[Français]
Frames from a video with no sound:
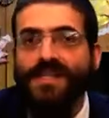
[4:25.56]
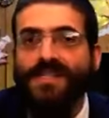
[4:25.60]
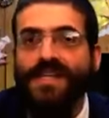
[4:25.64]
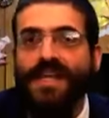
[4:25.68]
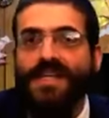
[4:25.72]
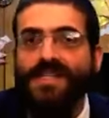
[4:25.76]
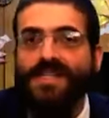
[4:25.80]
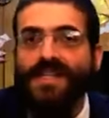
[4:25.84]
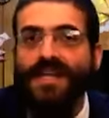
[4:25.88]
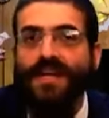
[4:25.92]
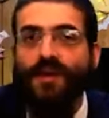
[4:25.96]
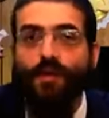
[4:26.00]

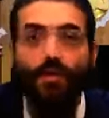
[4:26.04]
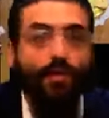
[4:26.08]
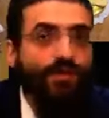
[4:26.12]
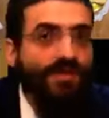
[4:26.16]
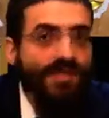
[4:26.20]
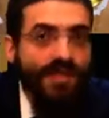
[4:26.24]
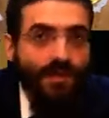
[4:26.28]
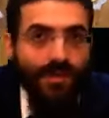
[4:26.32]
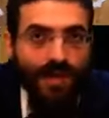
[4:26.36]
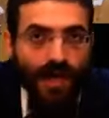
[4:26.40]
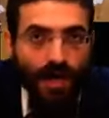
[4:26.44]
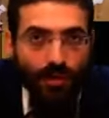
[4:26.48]
Ça, c'est
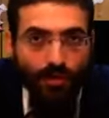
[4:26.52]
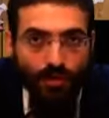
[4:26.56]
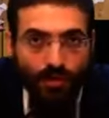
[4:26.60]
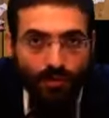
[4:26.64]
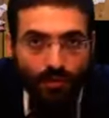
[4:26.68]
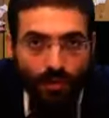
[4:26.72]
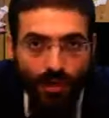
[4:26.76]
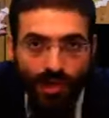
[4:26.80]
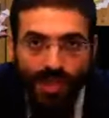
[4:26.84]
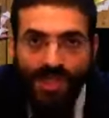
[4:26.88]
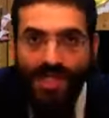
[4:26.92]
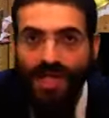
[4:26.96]
aussi bien de
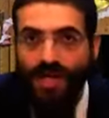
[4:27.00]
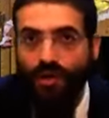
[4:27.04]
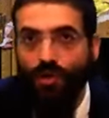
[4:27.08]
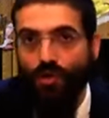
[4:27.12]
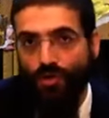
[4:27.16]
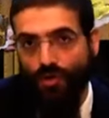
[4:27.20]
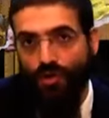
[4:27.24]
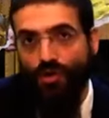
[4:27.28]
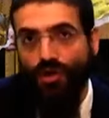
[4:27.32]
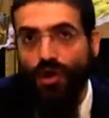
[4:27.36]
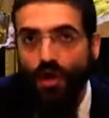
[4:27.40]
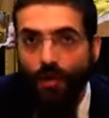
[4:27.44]
manger
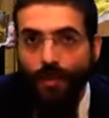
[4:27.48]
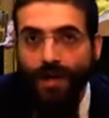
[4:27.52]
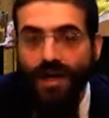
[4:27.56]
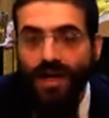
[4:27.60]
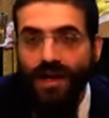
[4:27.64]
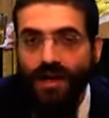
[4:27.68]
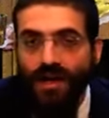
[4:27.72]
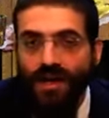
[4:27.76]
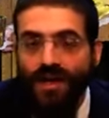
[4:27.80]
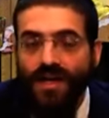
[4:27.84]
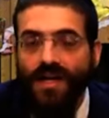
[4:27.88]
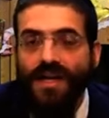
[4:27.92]
que de
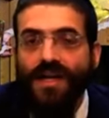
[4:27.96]
dormir.